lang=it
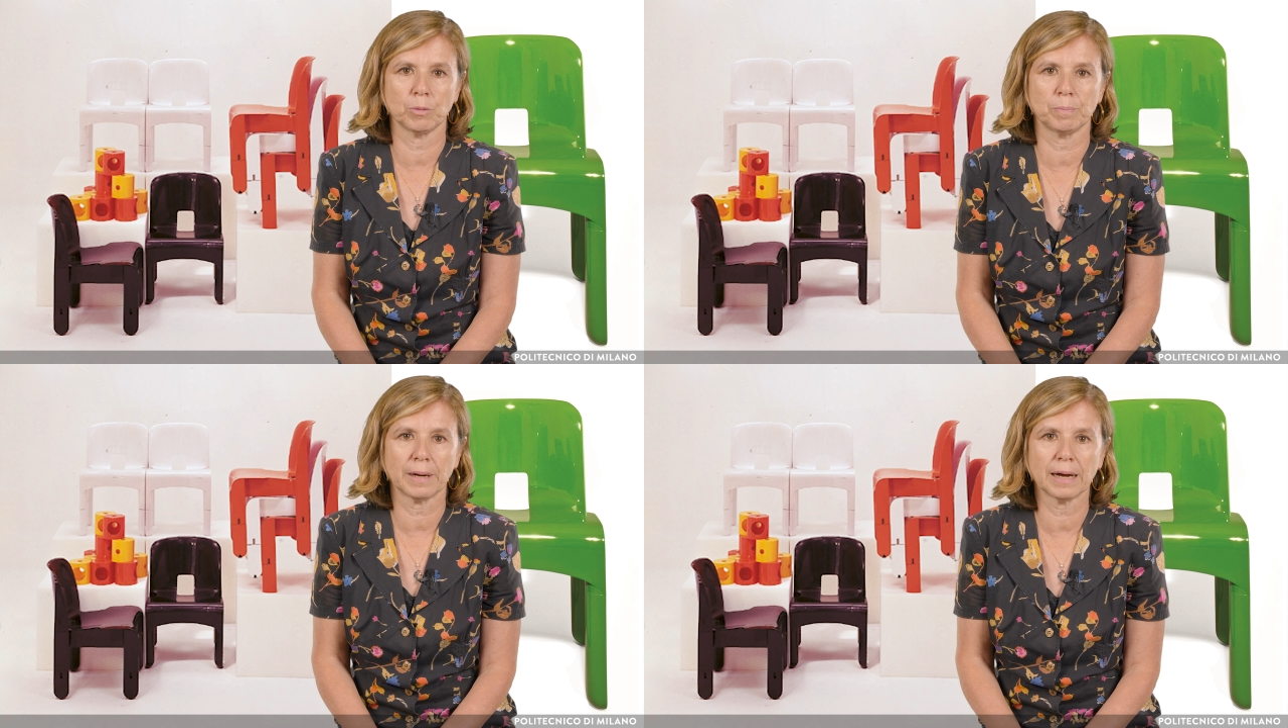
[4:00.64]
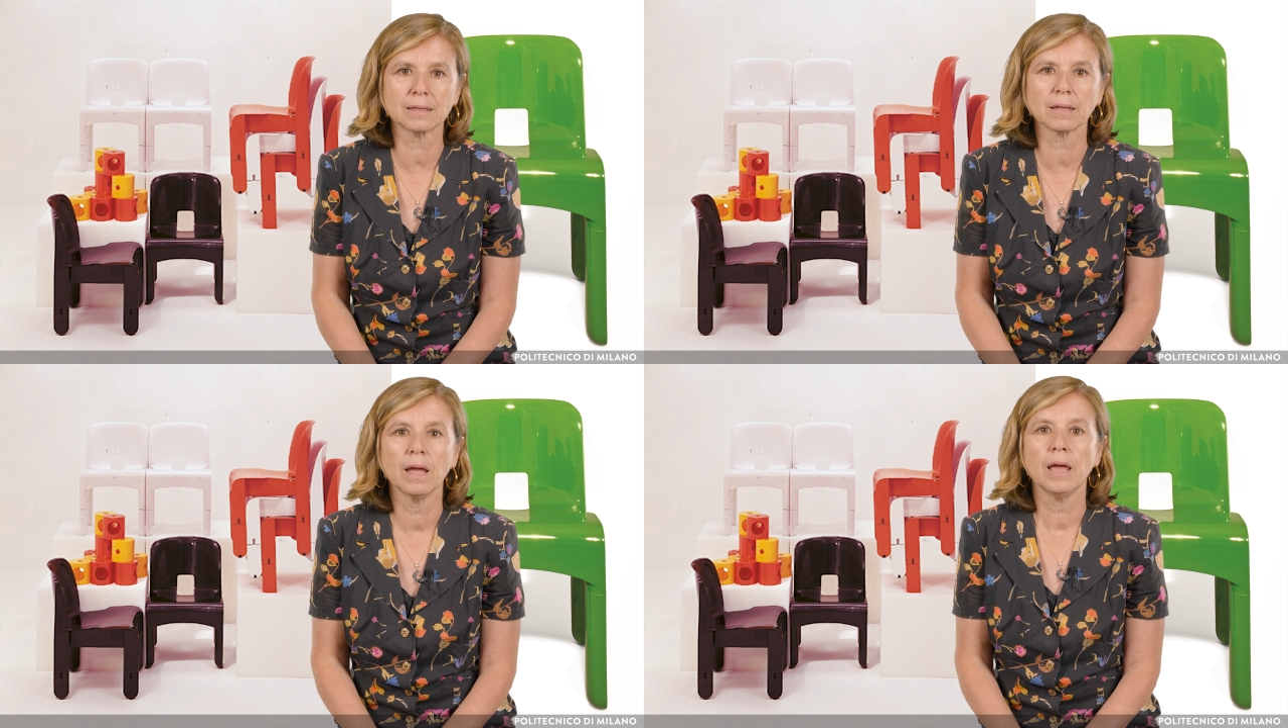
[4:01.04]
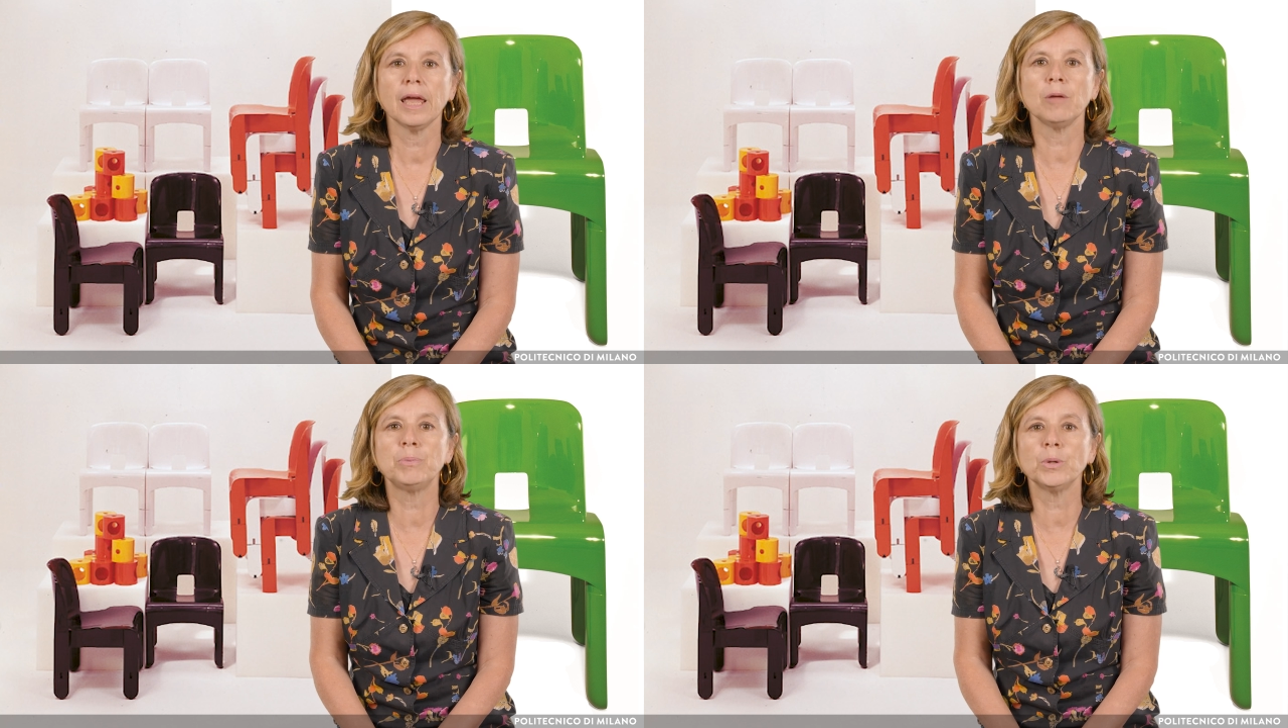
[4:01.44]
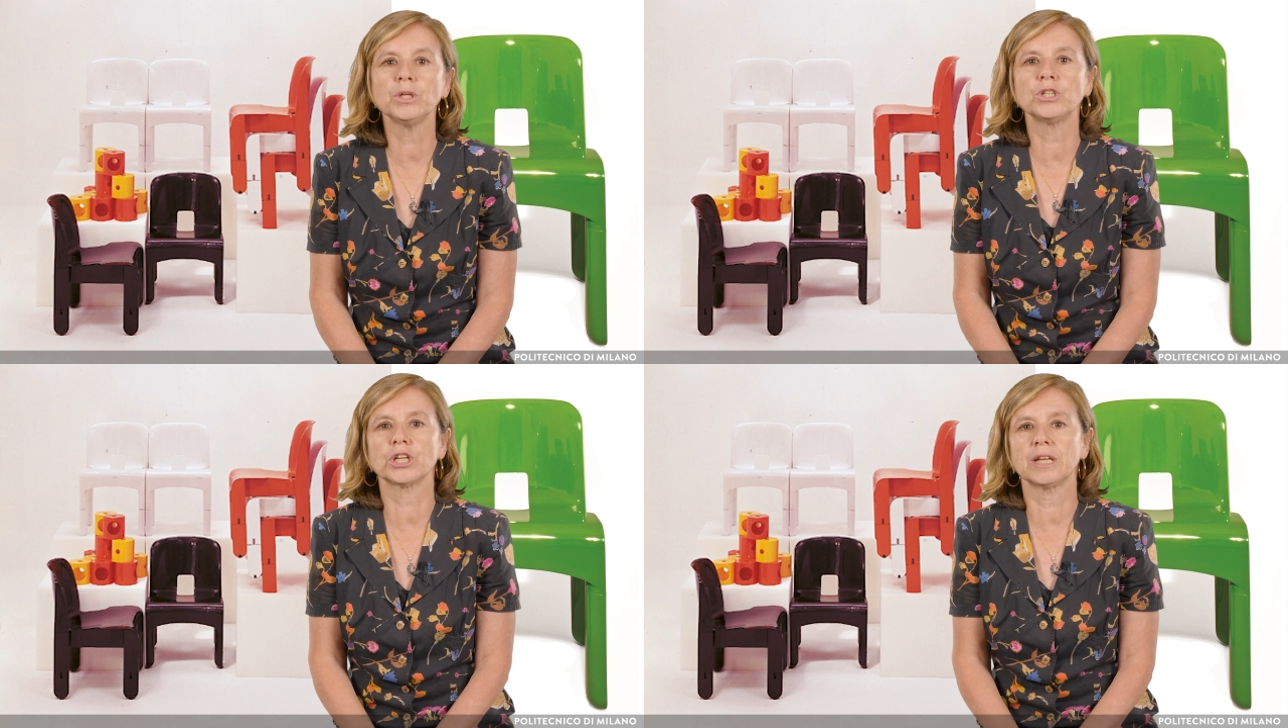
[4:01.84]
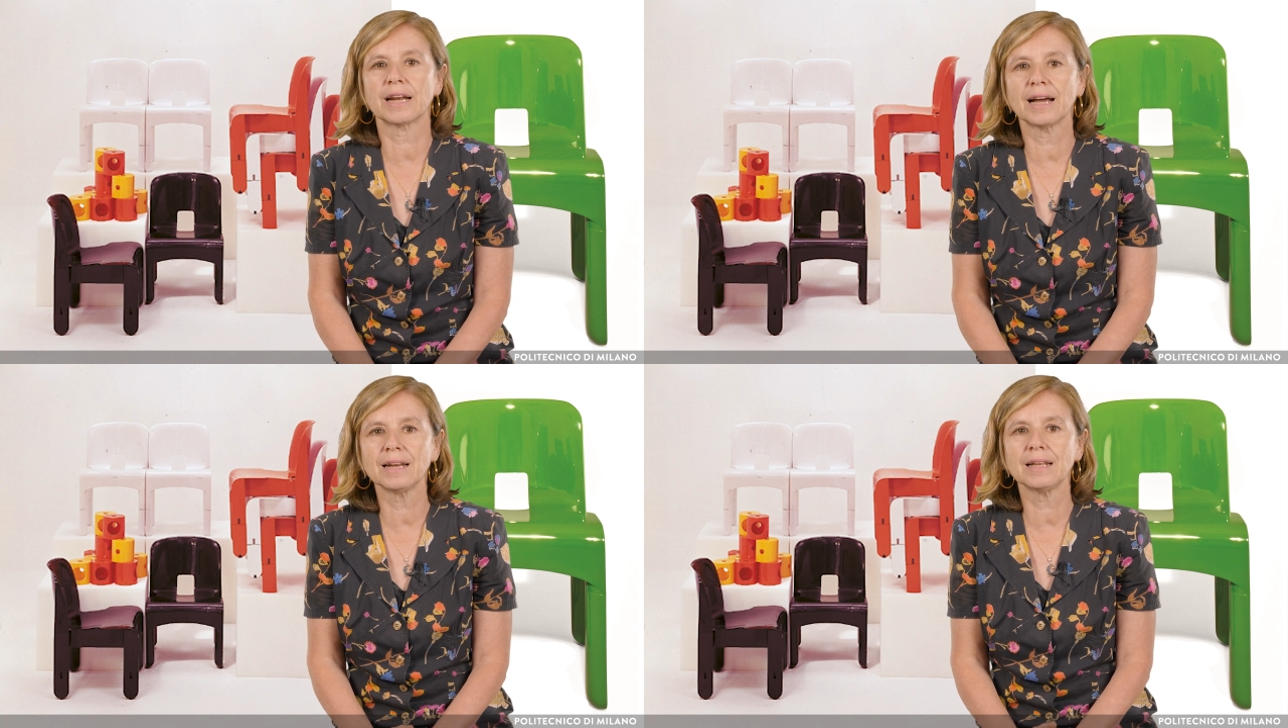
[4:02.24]
pop art, e più in
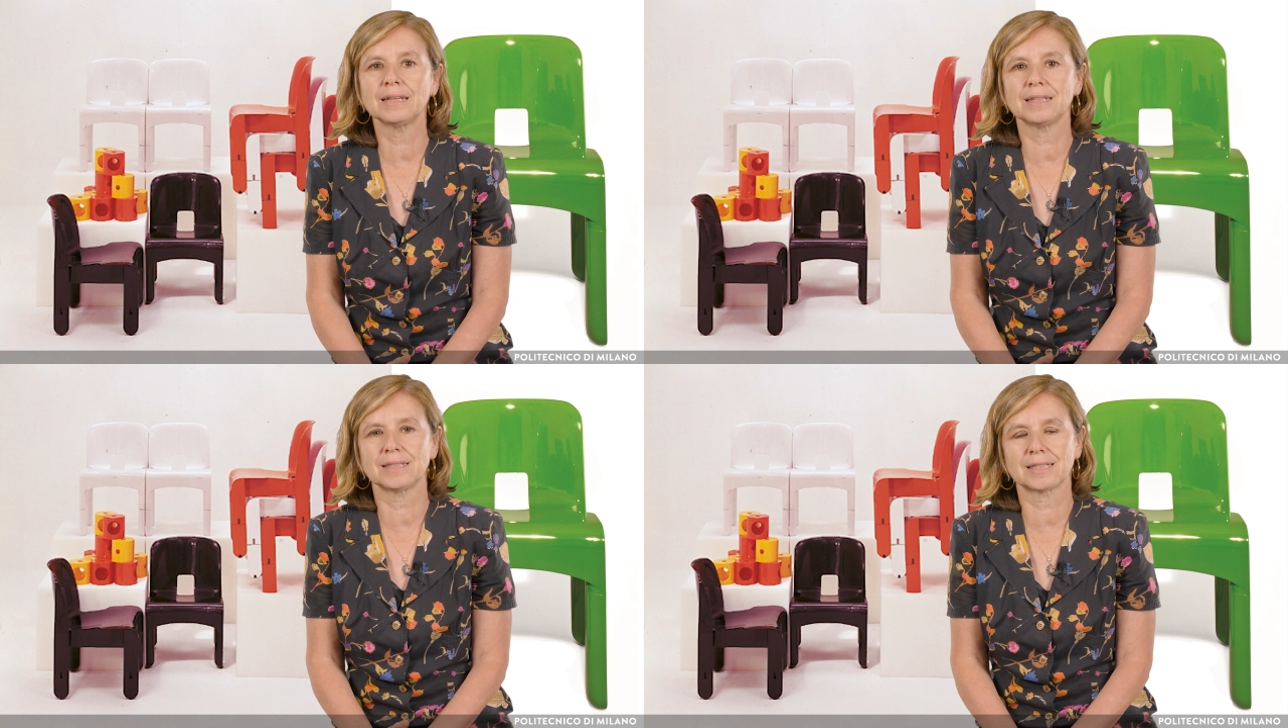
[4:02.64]
generale alle